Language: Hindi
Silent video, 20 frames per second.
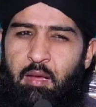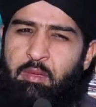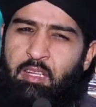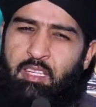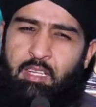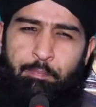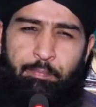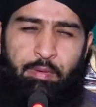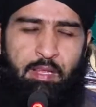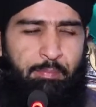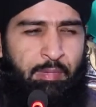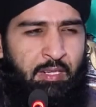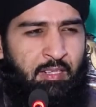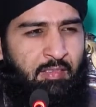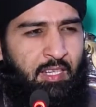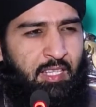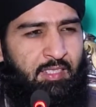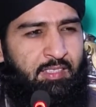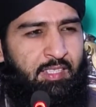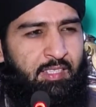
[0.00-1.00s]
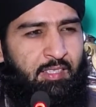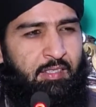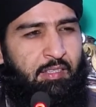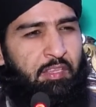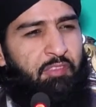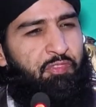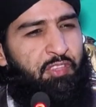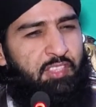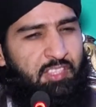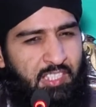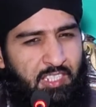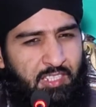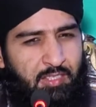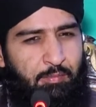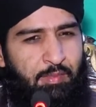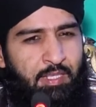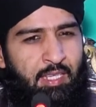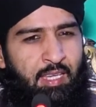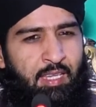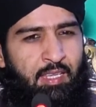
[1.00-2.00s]
हमें कपड़े बनवा दें ये फितरत
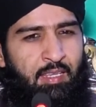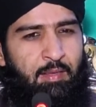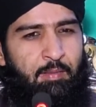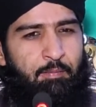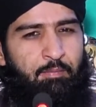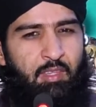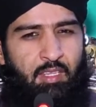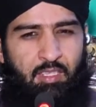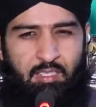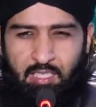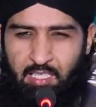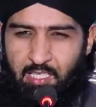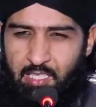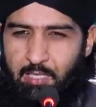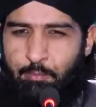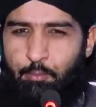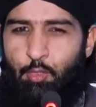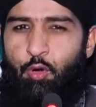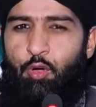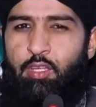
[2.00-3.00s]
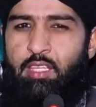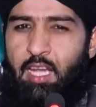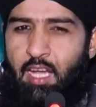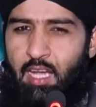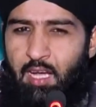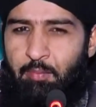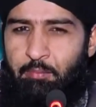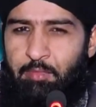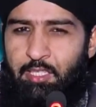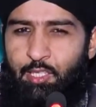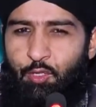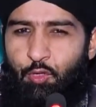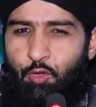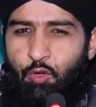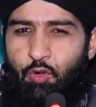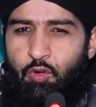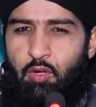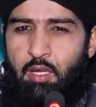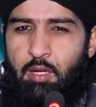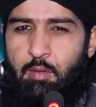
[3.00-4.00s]
भी है गरीब हो या अमीर
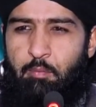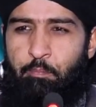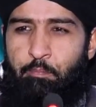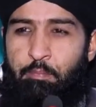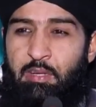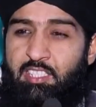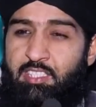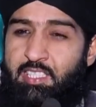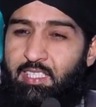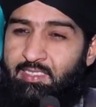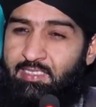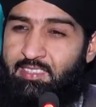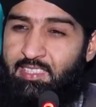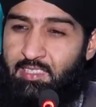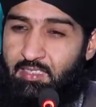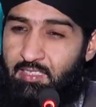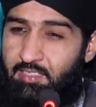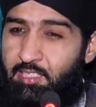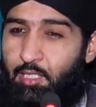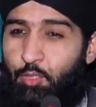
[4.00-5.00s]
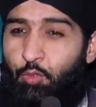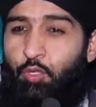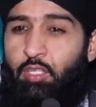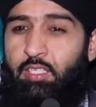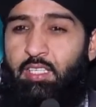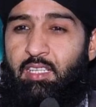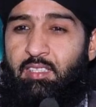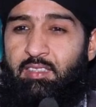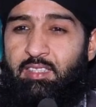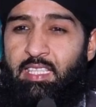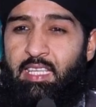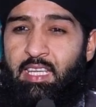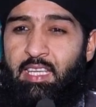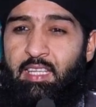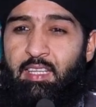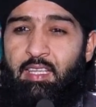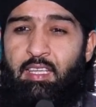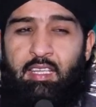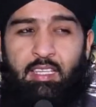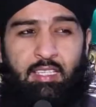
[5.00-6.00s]
हो बच्चे ज़िद ज़रूर करते
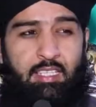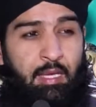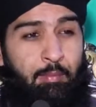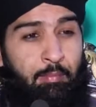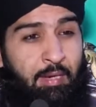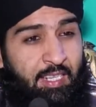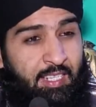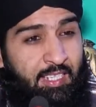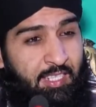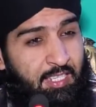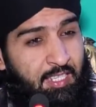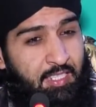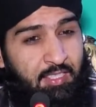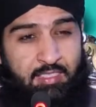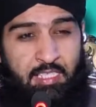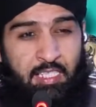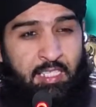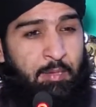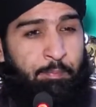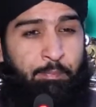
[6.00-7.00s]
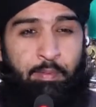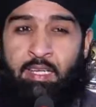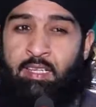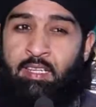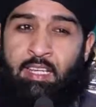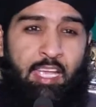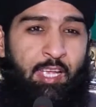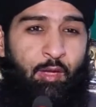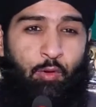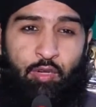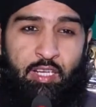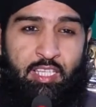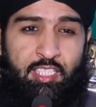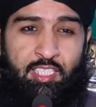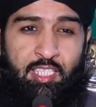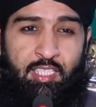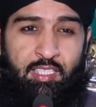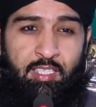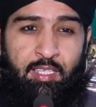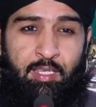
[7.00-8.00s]
हैं कि हमारे ईद के कपड़े नए होने
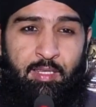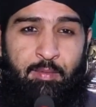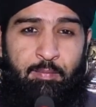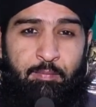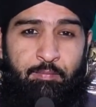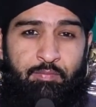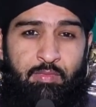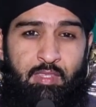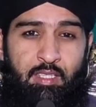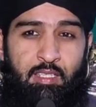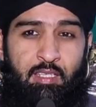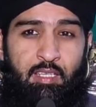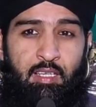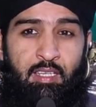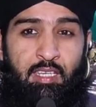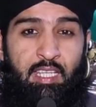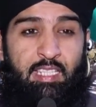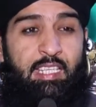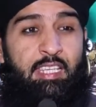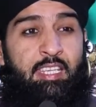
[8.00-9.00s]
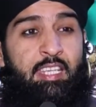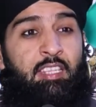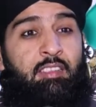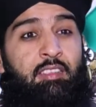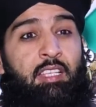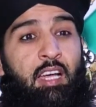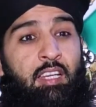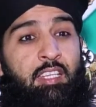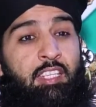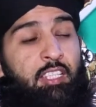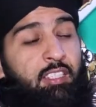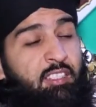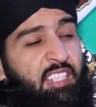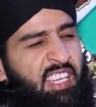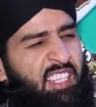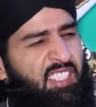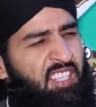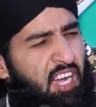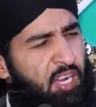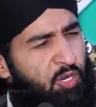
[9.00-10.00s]
चाहिए लेकिन ये तारीख
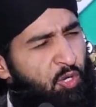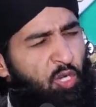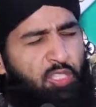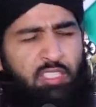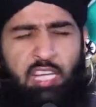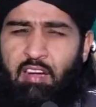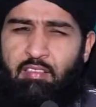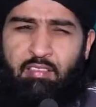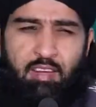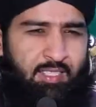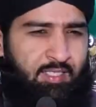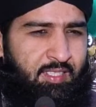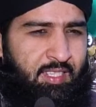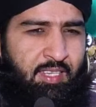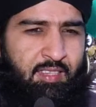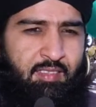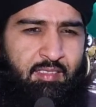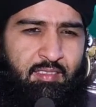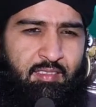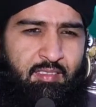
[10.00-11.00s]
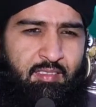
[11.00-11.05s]
का एक अनोखा वाक़ है